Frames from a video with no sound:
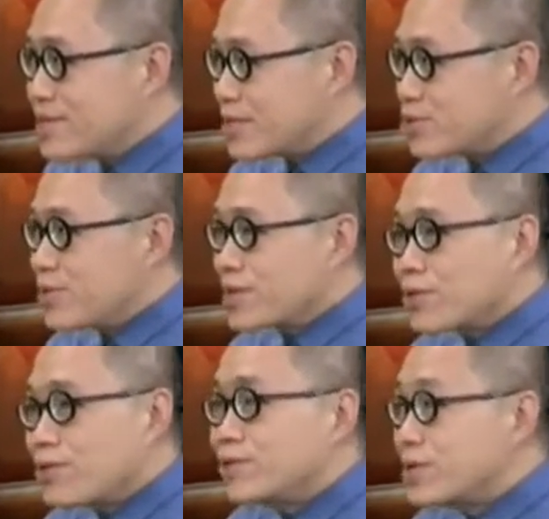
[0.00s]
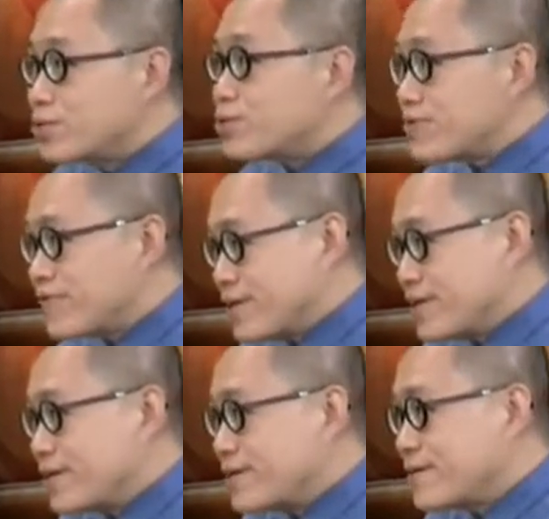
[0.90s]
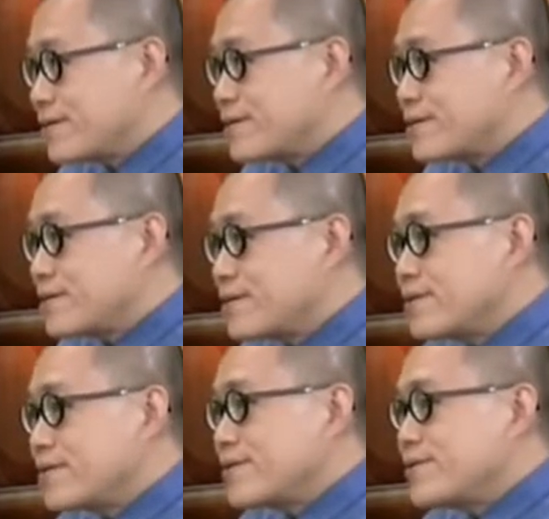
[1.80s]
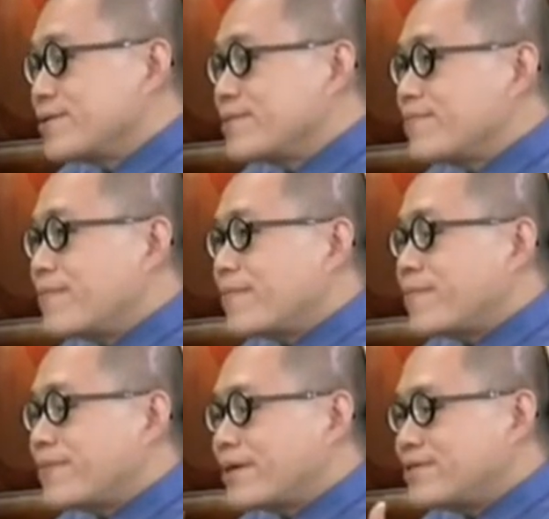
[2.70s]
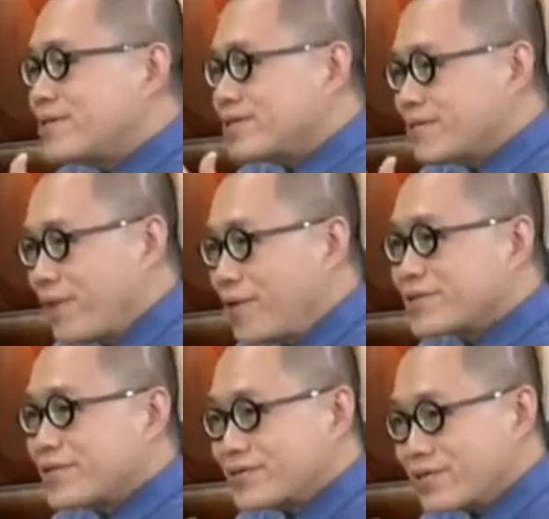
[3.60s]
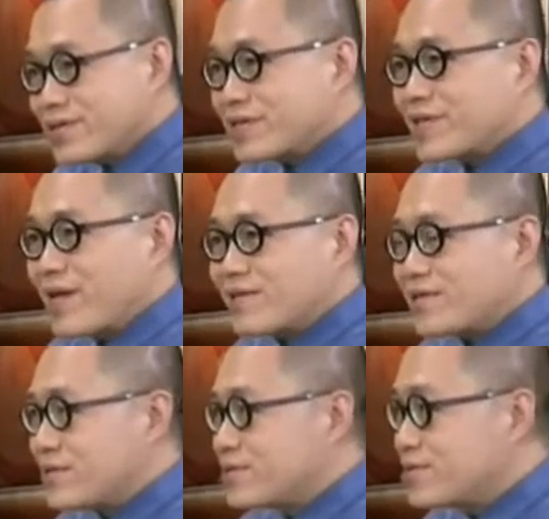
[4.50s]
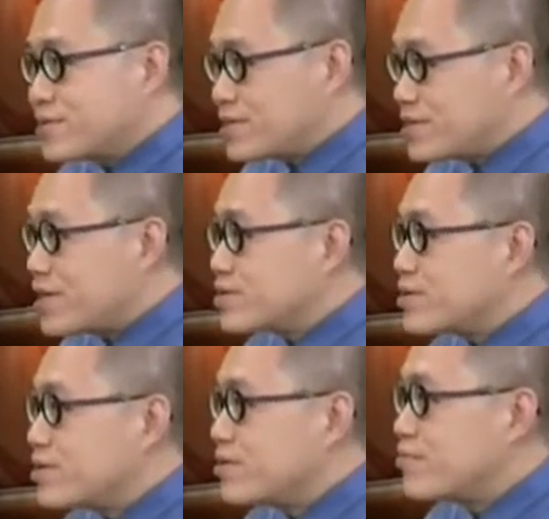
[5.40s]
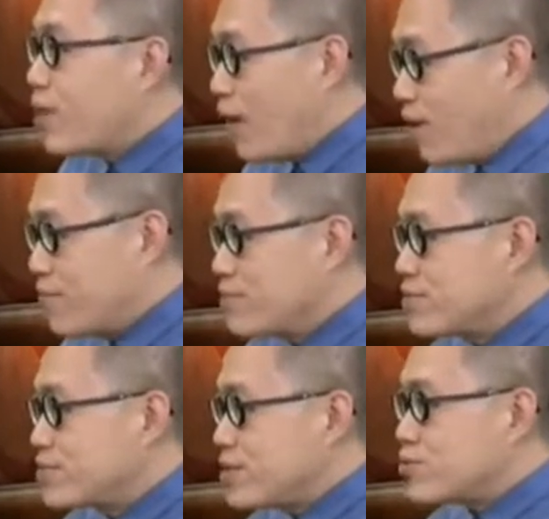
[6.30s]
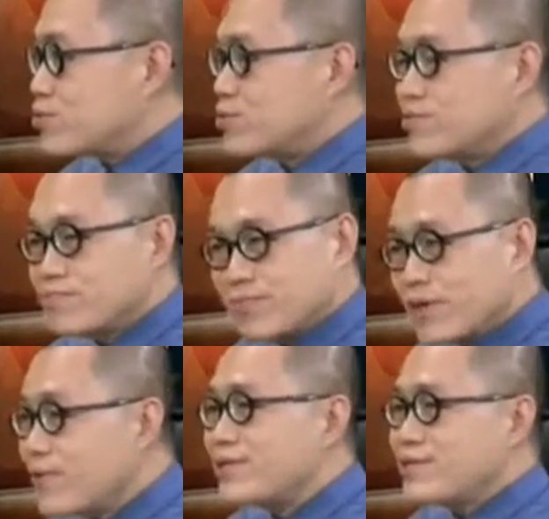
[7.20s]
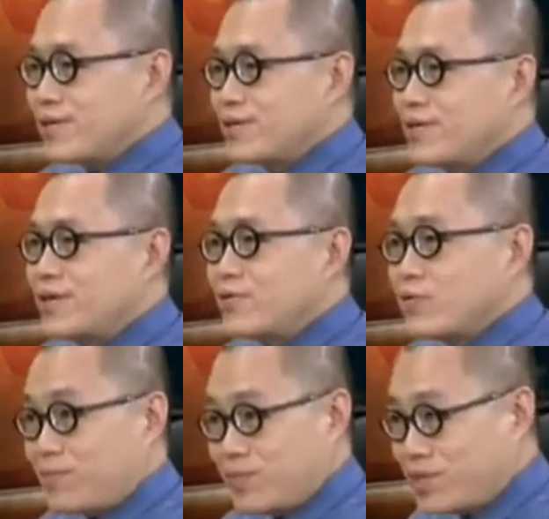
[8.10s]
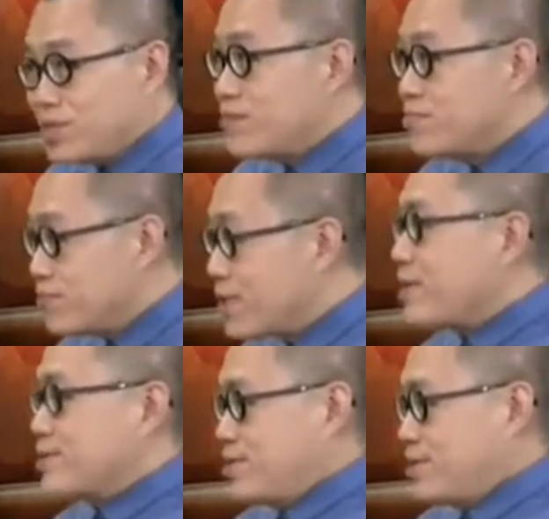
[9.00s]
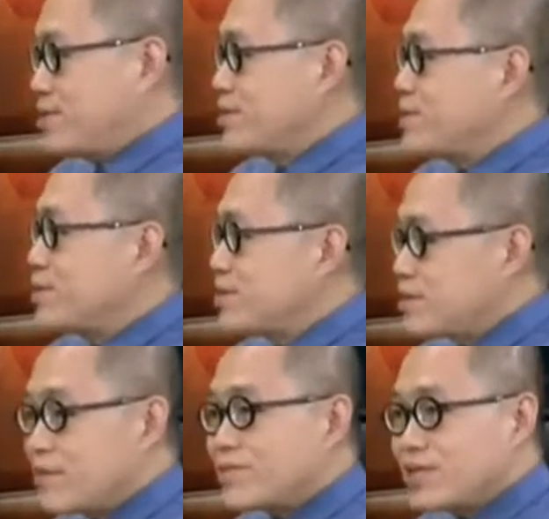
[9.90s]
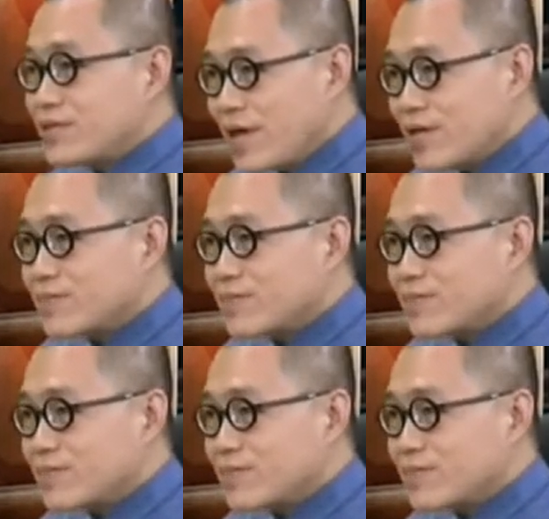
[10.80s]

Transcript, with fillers: 自己做了一个功能区分了，嗯，就他自己的报纸、自己的杂志、自己的电视不好、低俗没关系，因为他们的精英不看这些，嗯，他们精英